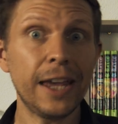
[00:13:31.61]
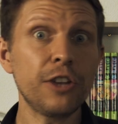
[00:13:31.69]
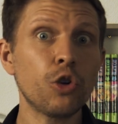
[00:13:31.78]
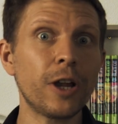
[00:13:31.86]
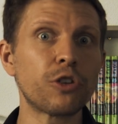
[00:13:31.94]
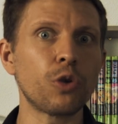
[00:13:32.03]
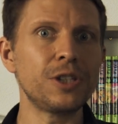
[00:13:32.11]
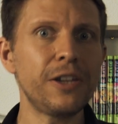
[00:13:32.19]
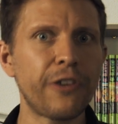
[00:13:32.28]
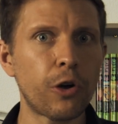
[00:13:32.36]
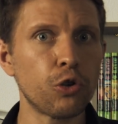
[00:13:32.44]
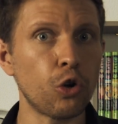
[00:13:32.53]
et deux lettres
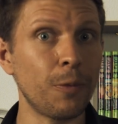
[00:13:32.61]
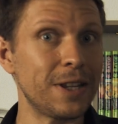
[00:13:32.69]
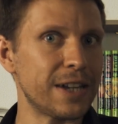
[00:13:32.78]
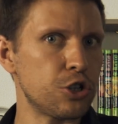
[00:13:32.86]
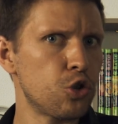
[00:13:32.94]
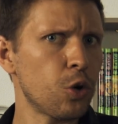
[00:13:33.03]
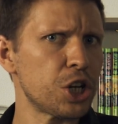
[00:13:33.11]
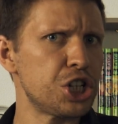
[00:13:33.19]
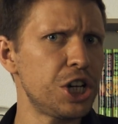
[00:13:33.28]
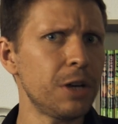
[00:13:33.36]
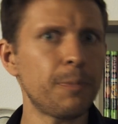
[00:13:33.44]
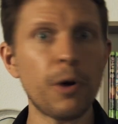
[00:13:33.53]
différentes dans le message
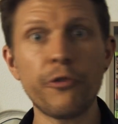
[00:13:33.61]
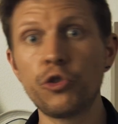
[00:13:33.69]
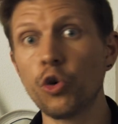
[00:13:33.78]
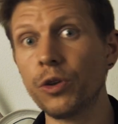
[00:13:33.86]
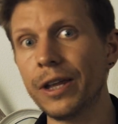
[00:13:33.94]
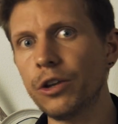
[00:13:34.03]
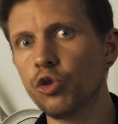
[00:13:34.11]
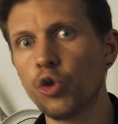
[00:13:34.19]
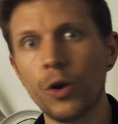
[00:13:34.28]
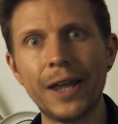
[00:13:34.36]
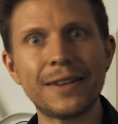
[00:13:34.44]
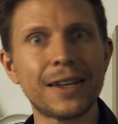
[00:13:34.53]
d'origine peuvent donner deux
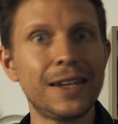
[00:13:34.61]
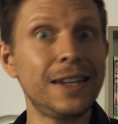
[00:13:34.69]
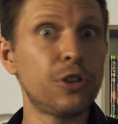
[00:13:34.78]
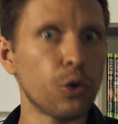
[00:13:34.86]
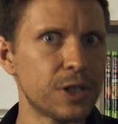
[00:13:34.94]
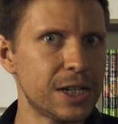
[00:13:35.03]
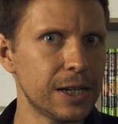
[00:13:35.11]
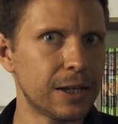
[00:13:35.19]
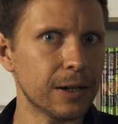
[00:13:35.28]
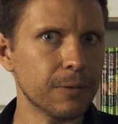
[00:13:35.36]
lettres identiques.